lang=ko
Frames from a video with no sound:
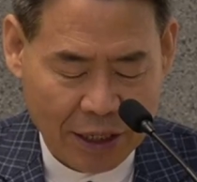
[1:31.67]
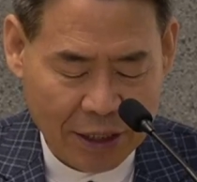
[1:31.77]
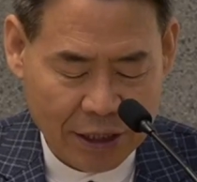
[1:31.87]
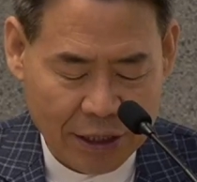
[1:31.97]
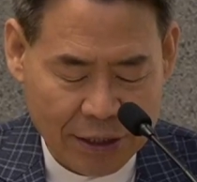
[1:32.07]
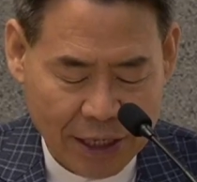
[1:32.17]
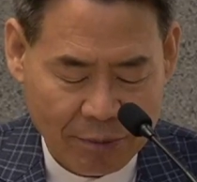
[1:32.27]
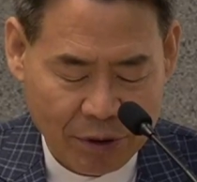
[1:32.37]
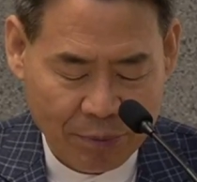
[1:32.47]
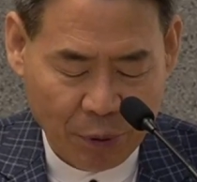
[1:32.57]
이
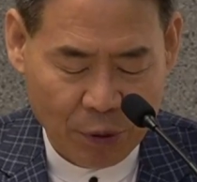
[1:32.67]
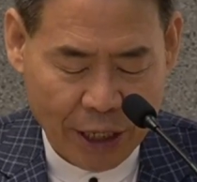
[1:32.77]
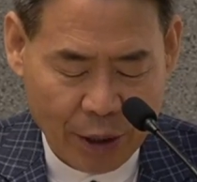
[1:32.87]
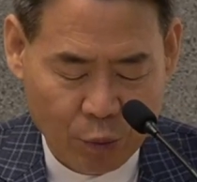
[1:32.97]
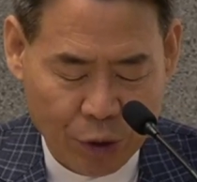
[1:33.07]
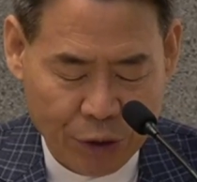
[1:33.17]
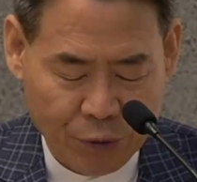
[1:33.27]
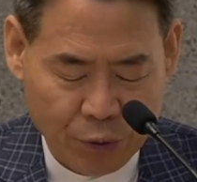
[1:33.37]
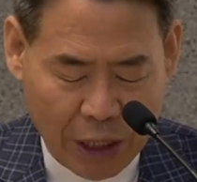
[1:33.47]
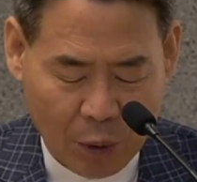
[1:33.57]
사람은 본래 우리 수
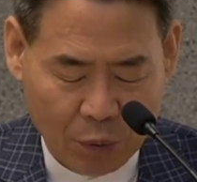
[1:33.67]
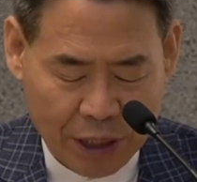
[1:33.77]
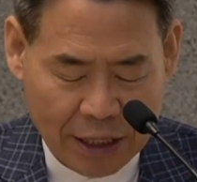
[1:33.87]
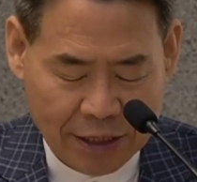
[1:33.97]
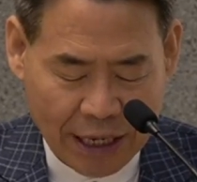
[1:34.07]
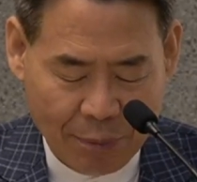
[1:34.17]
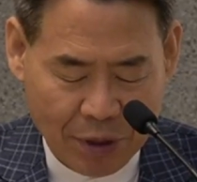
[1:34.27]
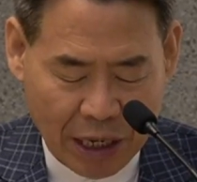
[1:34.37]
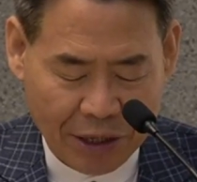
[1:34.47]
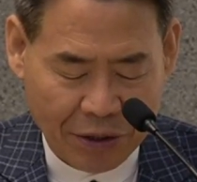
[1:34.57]
가운데
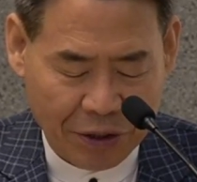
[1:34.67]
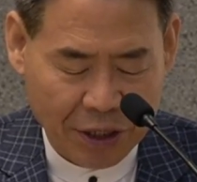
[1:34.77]
참여하여